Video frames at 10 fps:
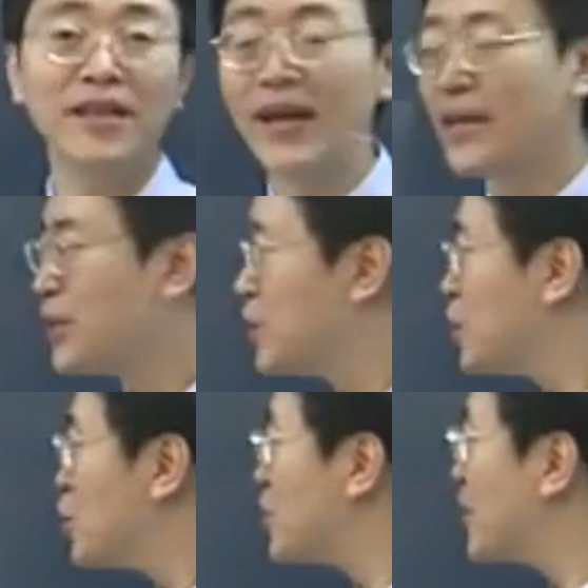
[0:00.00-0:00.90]

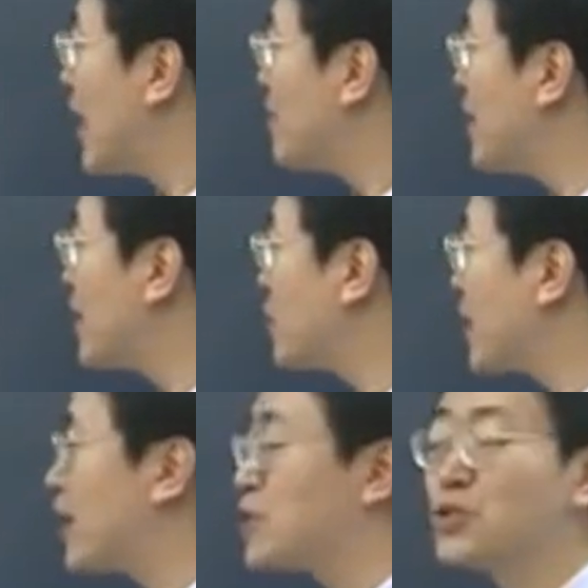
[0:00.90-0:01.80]

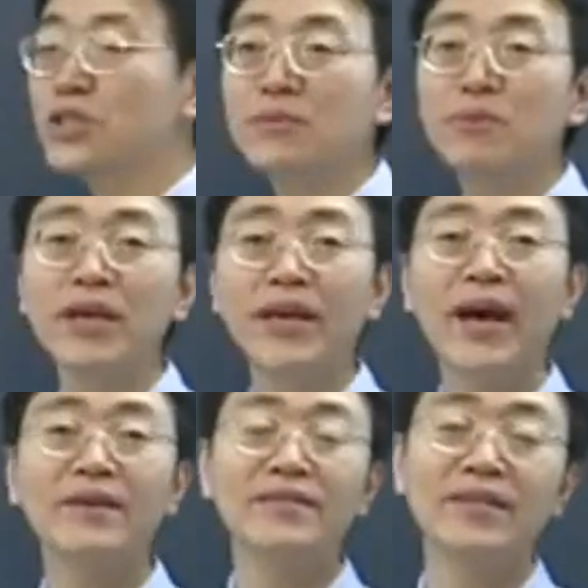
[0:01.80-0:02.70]
那，Siberia 就西伯利
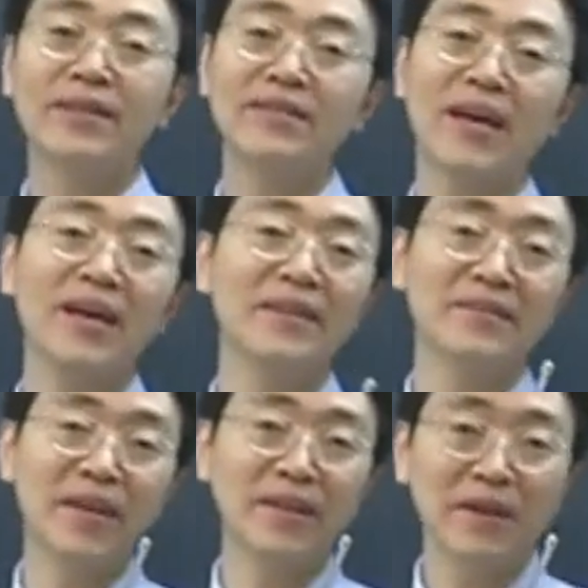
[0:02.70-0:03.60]
亚，这个猜也
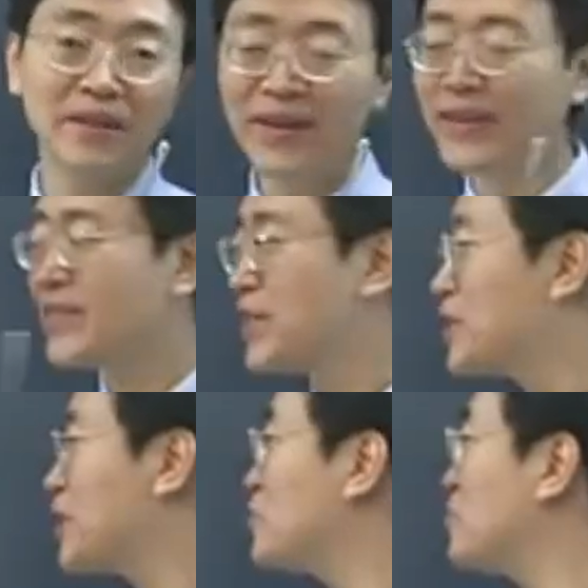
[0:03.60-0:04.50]
能猜到，在
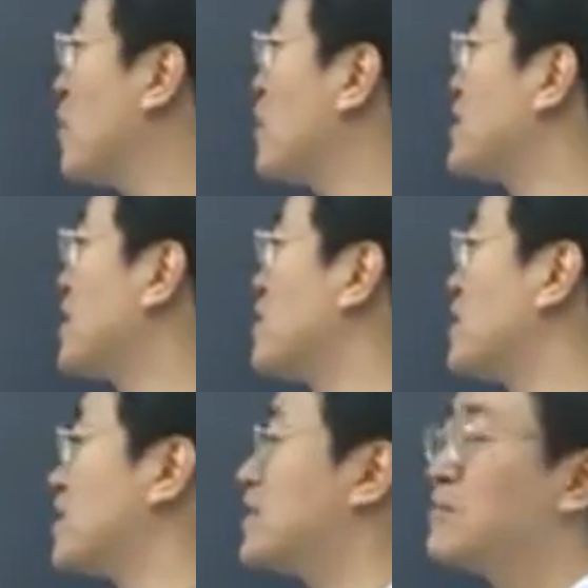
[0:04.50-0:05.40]
天气预报里常说
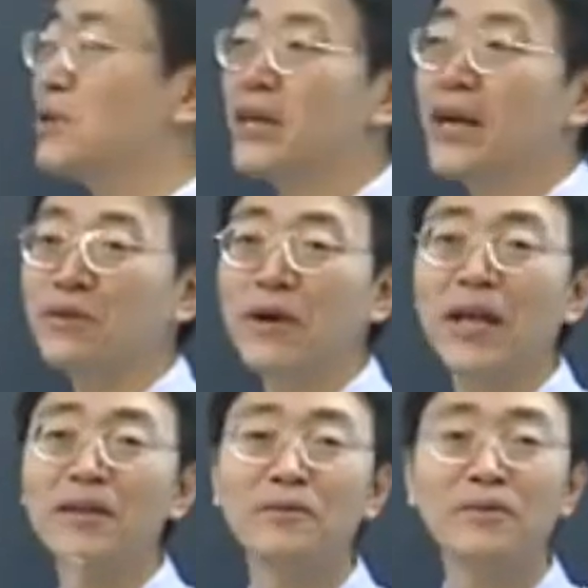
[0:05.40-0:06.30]
这个西伯利亚有
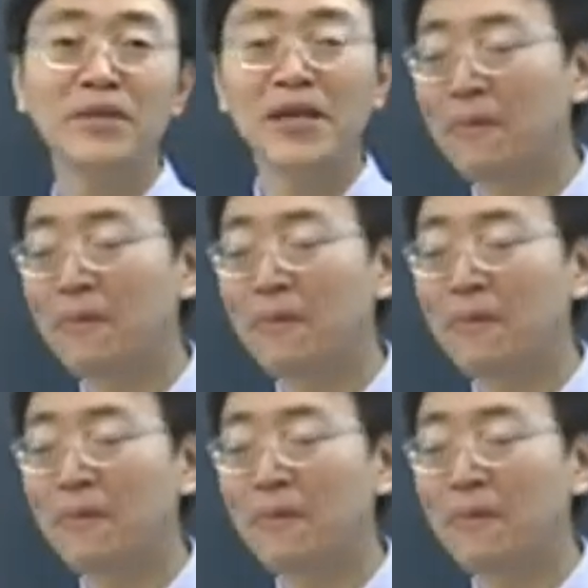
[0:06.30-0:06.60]
寒流。